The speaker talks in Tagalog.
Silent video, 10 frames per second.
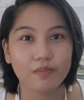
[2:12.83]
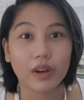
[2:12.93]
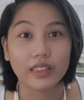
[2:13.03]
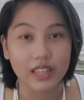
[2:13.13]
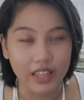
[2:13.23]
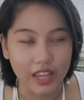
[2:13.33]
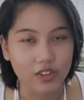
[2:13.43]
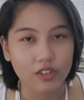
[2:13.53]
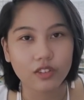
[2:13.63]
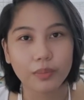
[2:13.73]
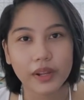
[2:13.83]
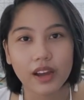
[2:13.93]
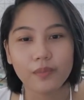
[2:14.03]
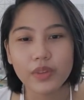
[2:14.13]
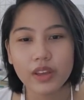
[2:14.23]
mga teenagers pa
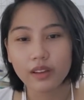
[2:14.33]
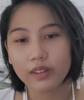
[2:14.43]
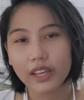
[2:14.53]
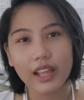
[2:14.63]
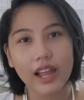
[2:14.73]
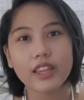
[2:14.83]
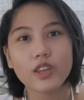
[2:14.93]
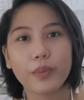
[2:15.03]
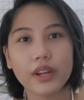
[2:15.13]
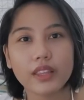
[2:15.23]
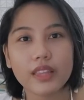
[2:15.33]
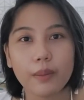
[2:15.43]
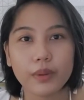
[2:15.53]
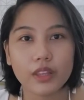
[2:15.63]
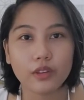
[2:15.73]
lang, kilala nyo pa rin
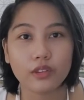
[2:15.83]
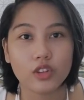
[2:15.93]
dapat ito si